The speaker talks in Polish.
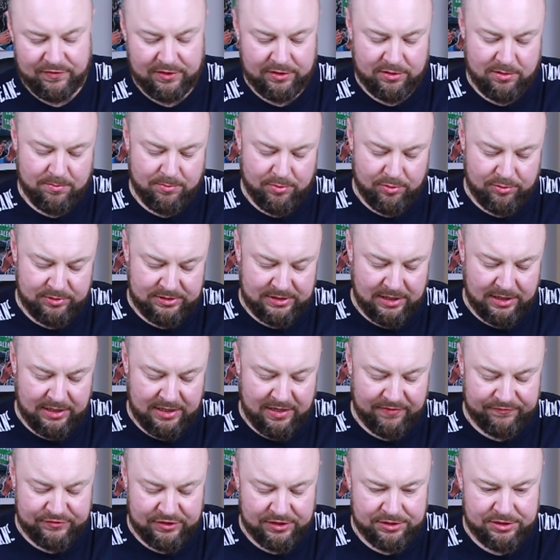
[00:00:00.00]
wiadomo,
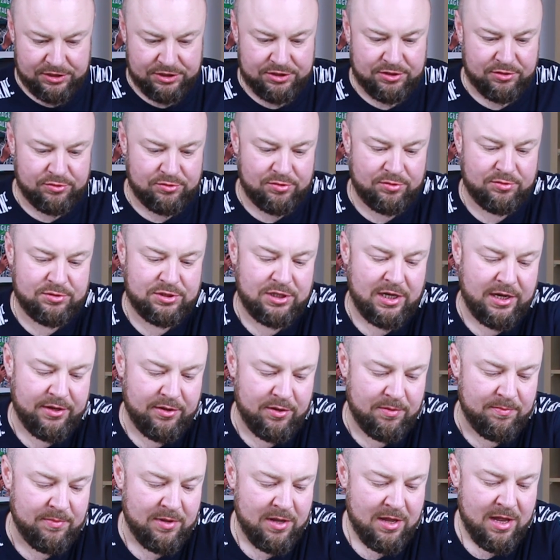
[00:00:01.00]
lusterka wszędzie się już
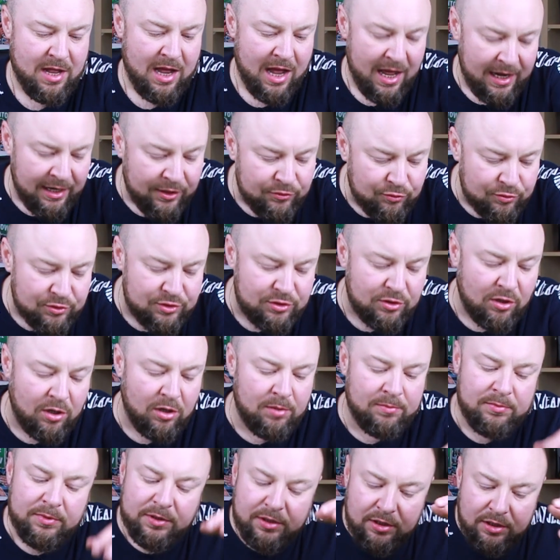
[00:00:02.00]
ruszają, ale tu
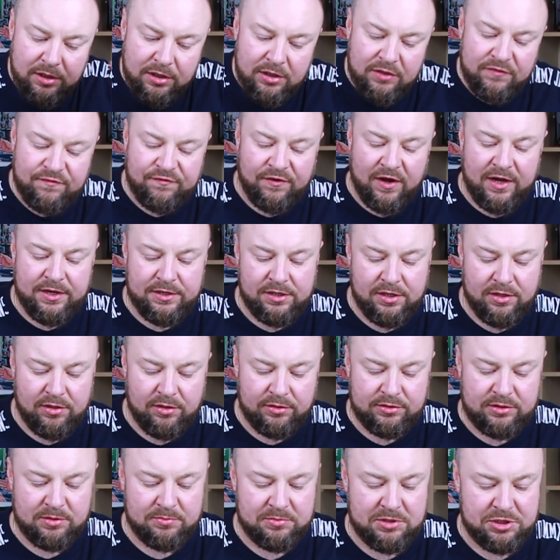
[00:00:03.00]
są i fajnie
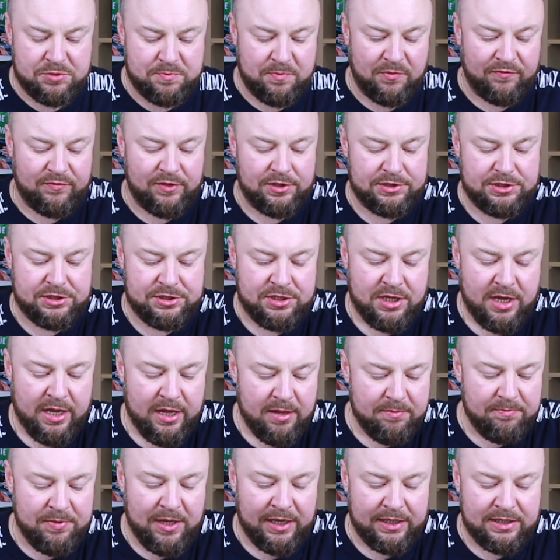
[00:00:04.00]
o tym też powiedzieć.
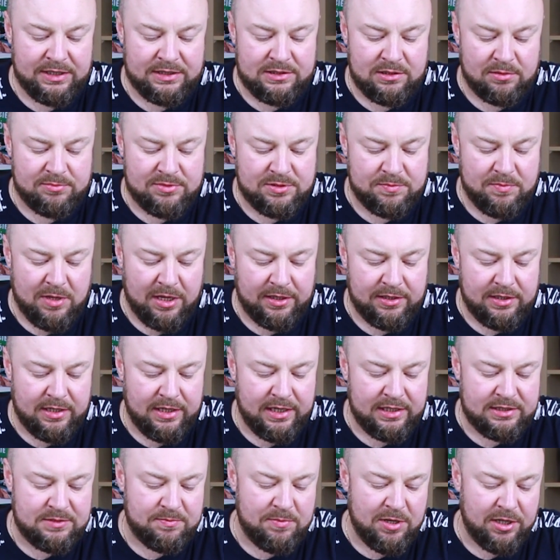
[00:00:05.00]
Biegi są
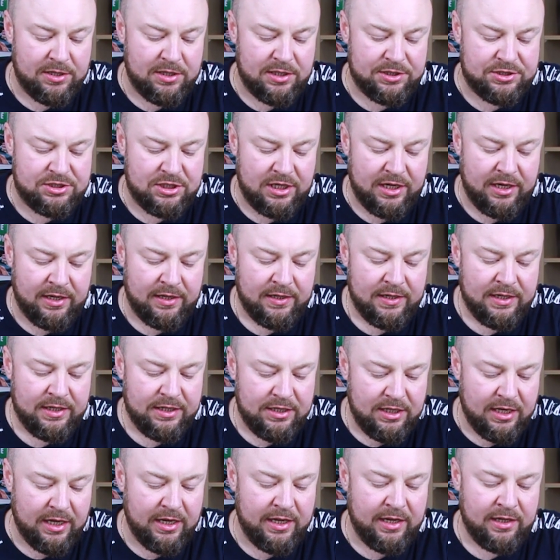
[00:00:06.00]
zmienne, zmienia się
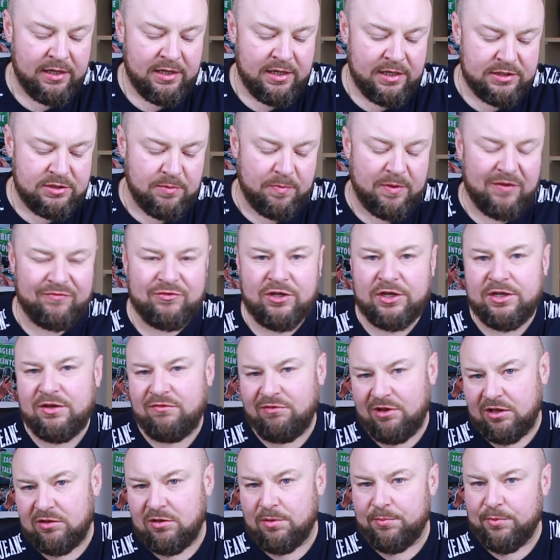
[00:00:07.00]
je, co prawda nie
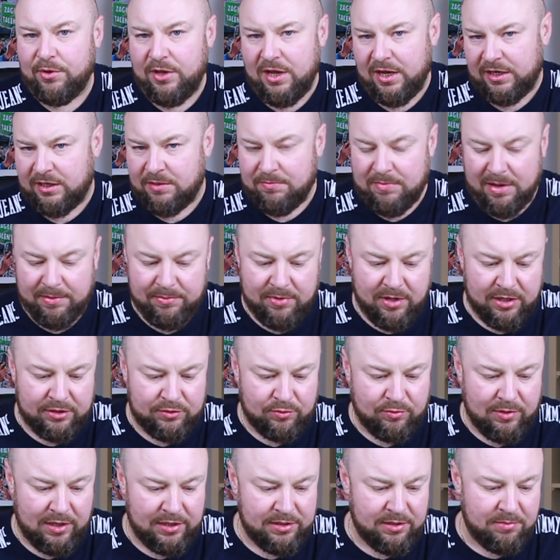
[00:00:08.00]
wiadomo jaki mamy
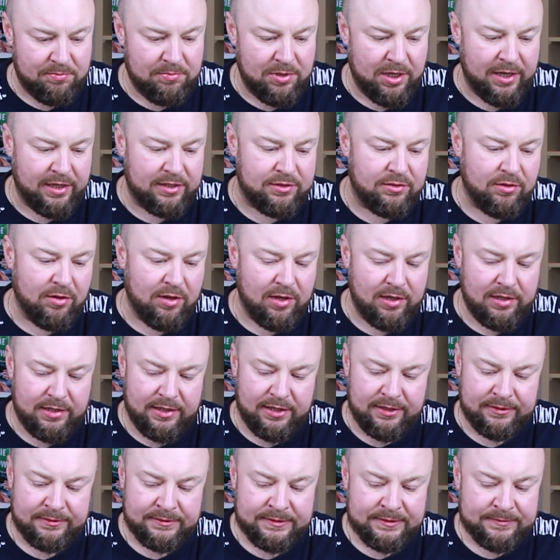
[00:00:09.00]
aktualnie bieg, no
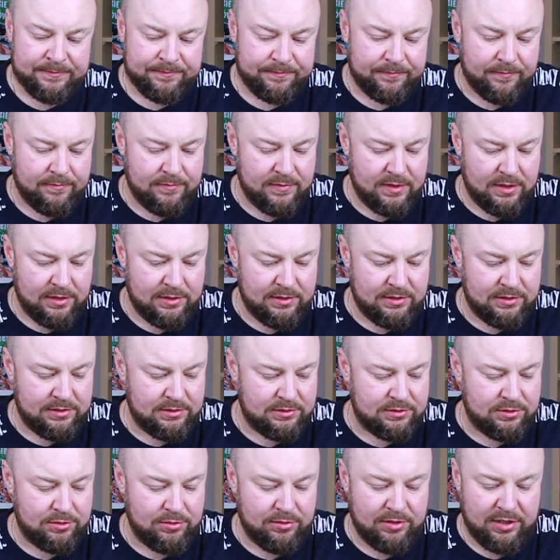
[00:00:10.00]
ale mm,
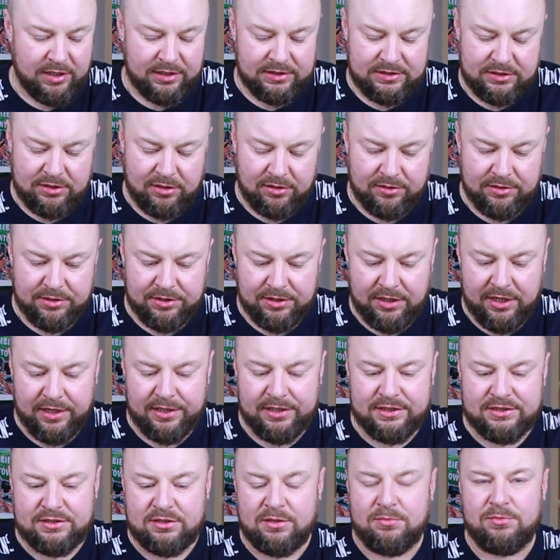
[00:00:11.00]
z drugiej strony nie
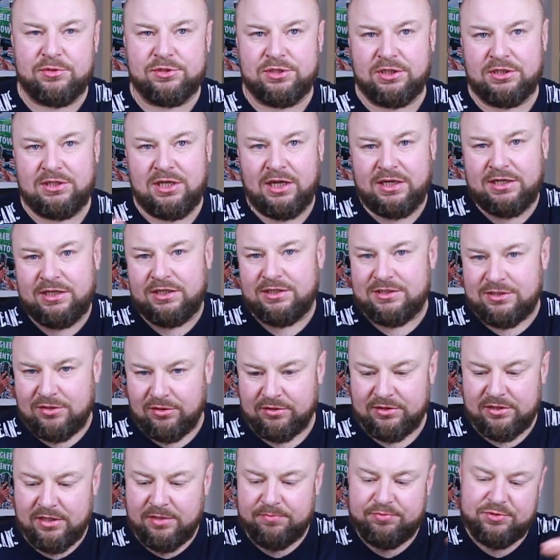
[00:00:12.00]
jest to może tak
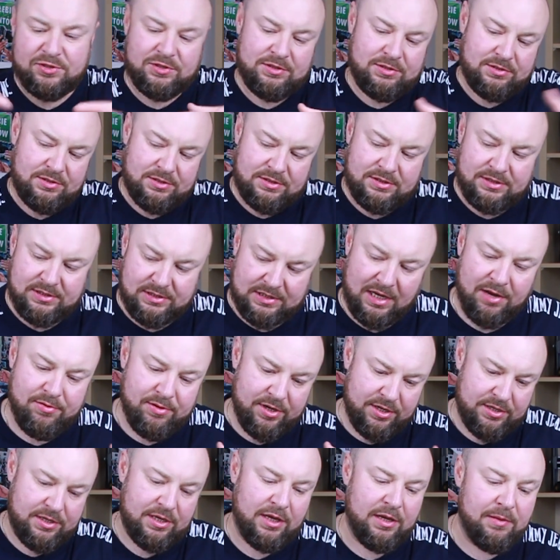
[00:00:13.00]
istotne przy
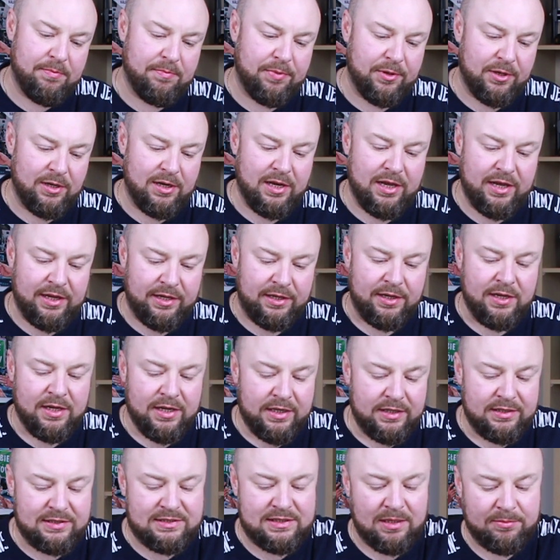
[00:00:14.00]
całej tej brylej,
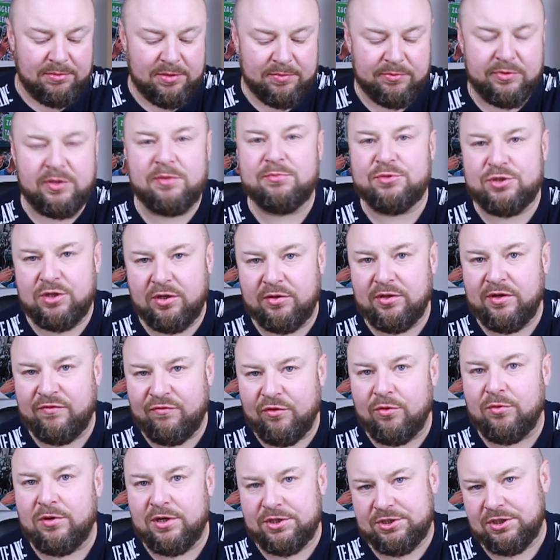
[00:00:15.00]
samym tym, że one w
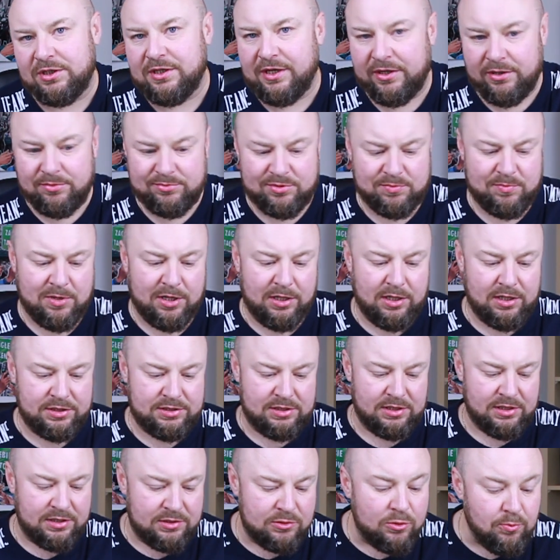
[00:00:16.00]
ogóle się dają
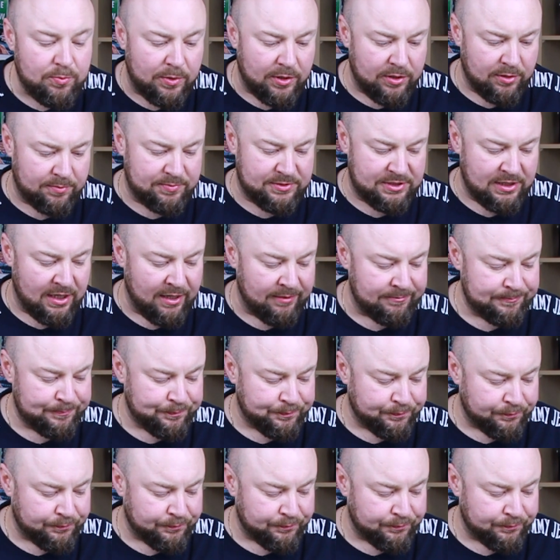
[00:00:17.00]
zmieniać, nie? Super opcja.